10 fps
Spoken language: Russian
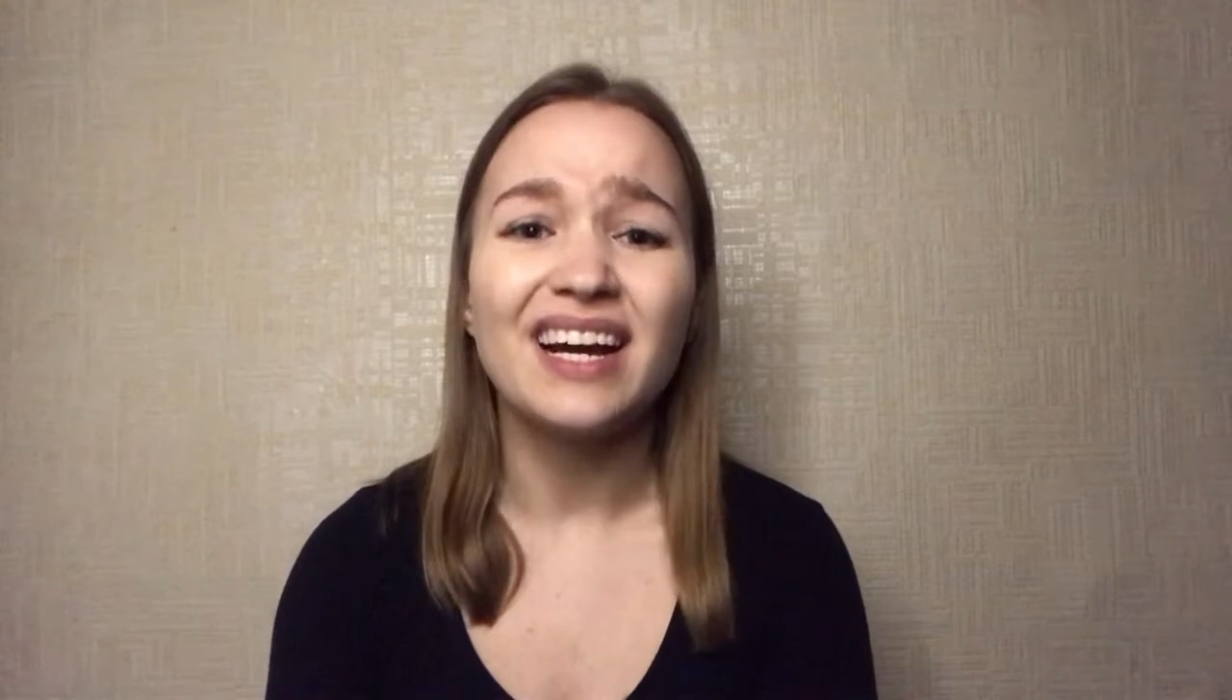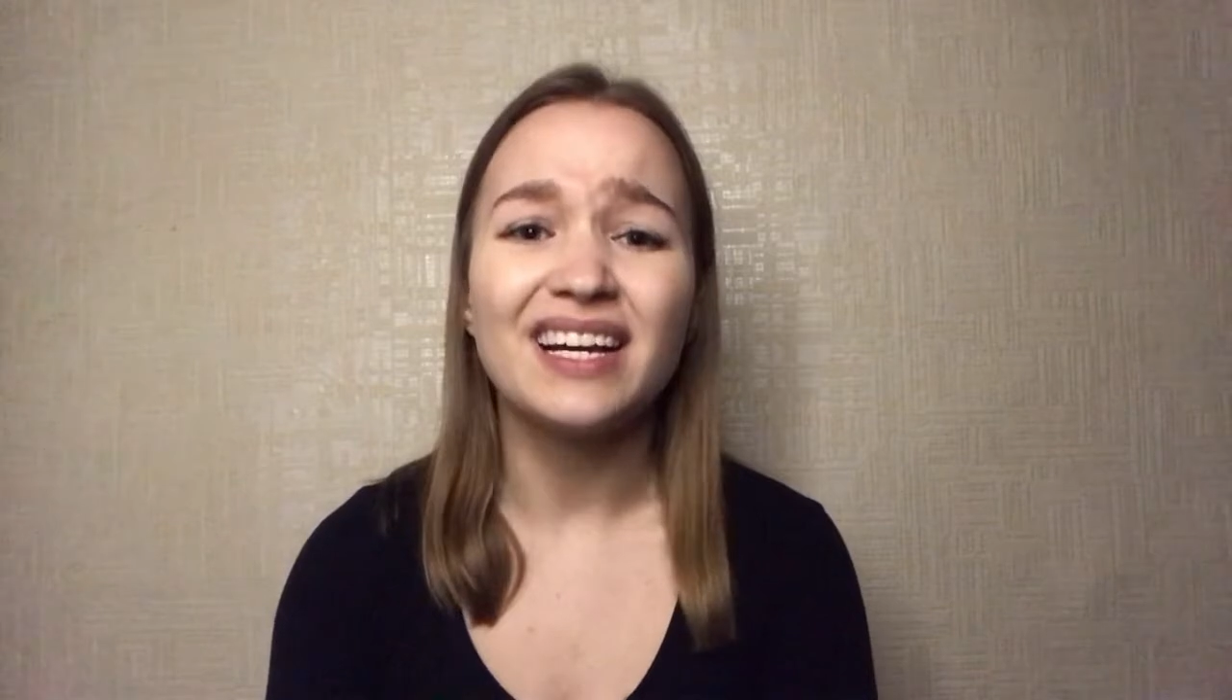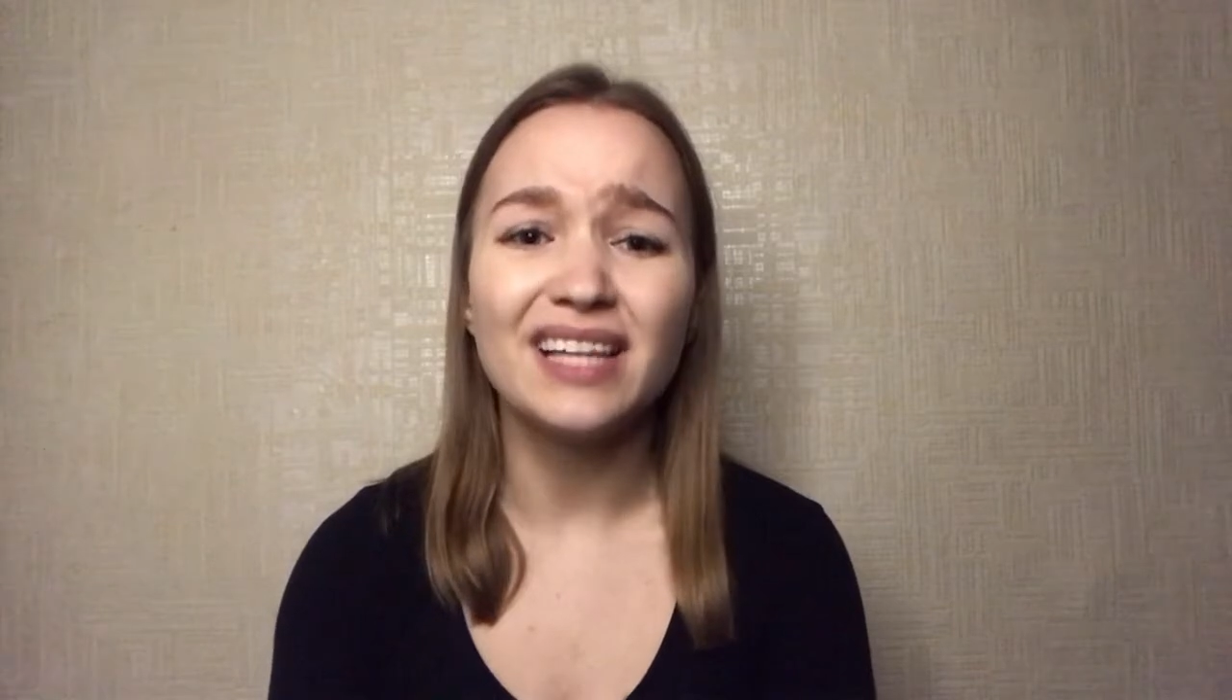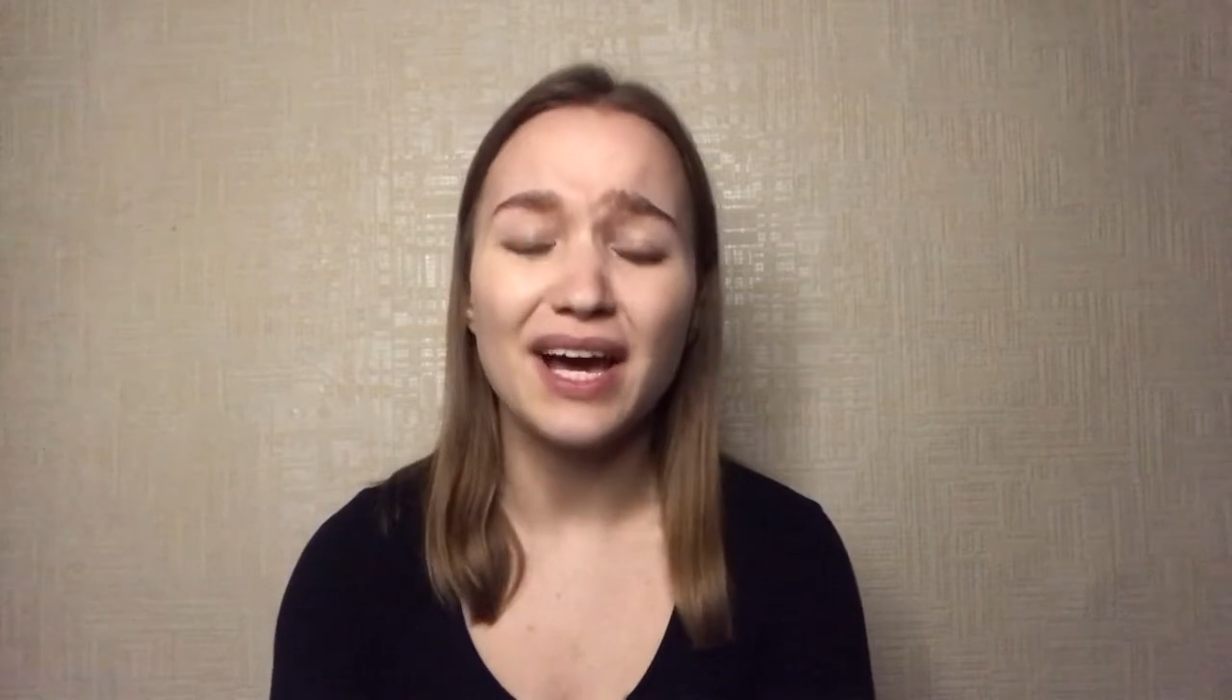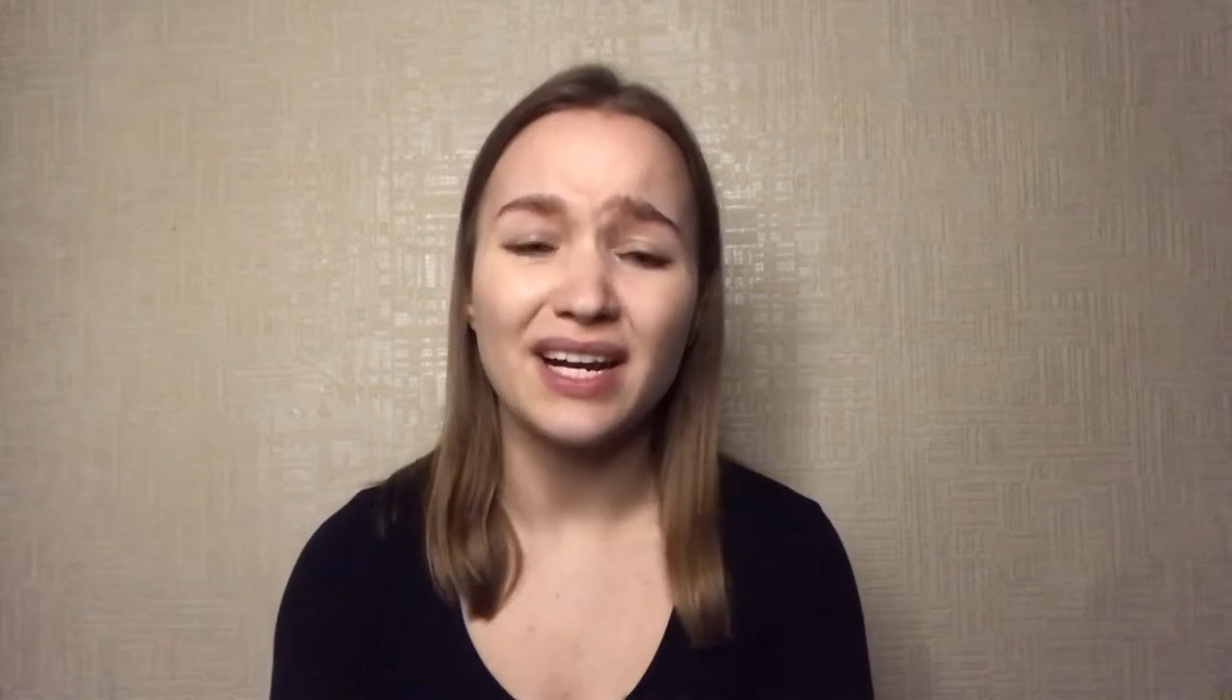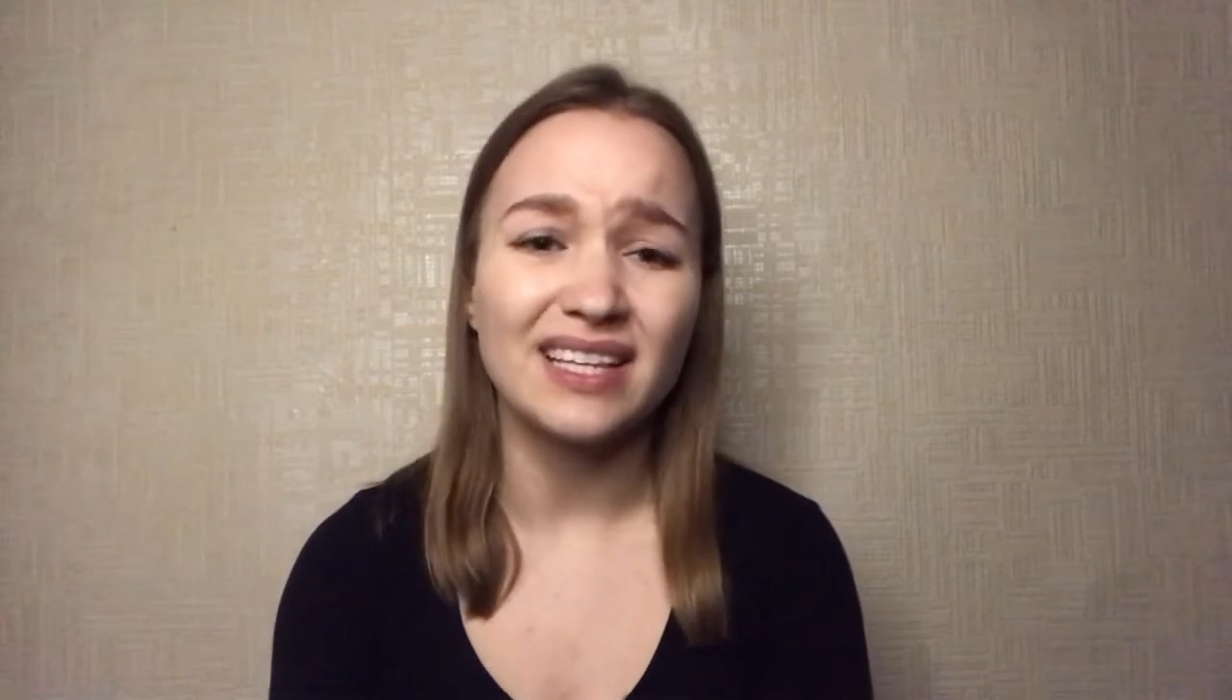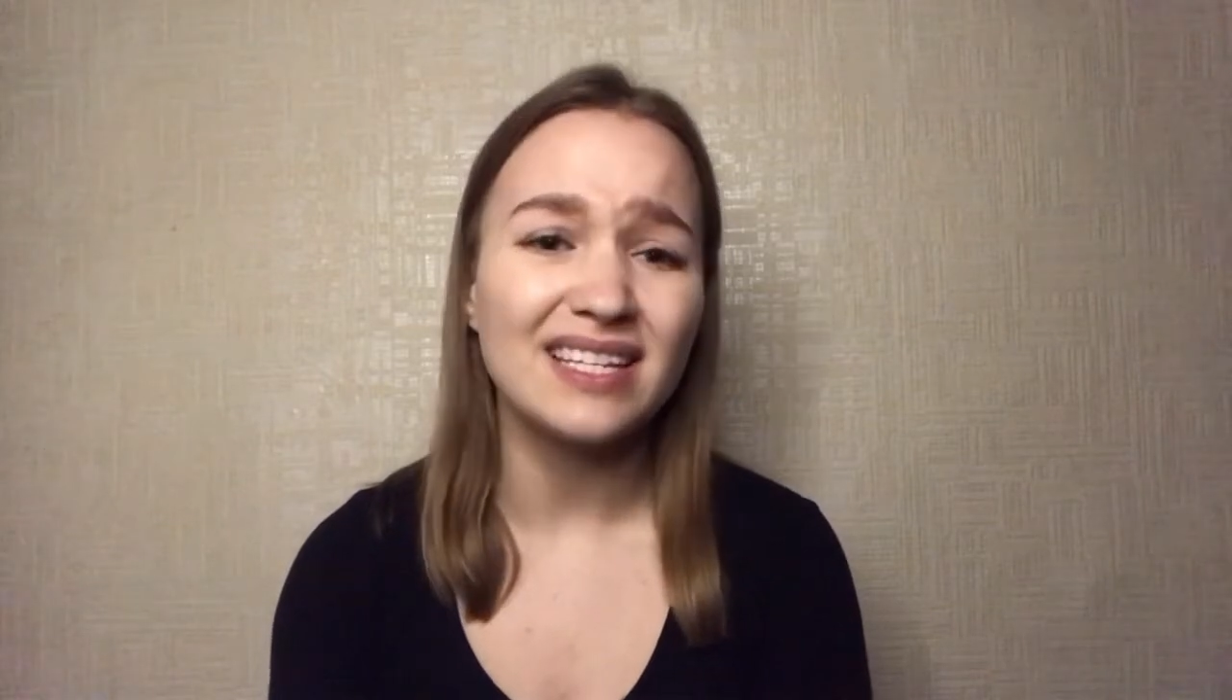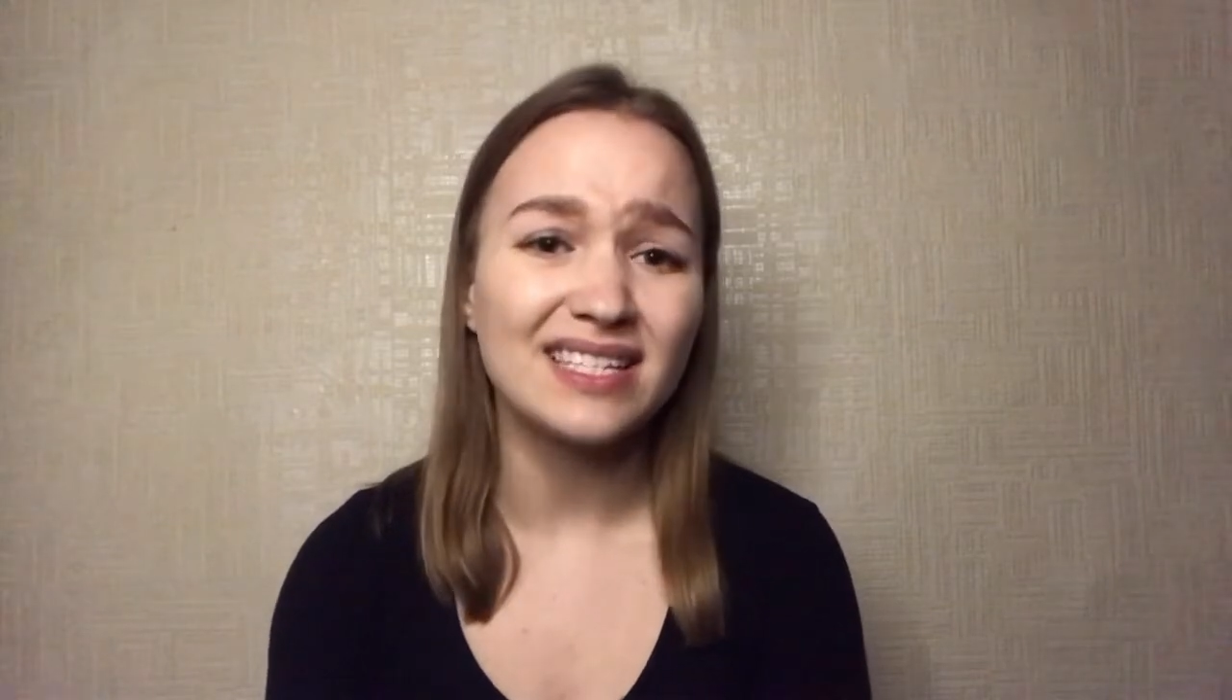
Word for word: Клара на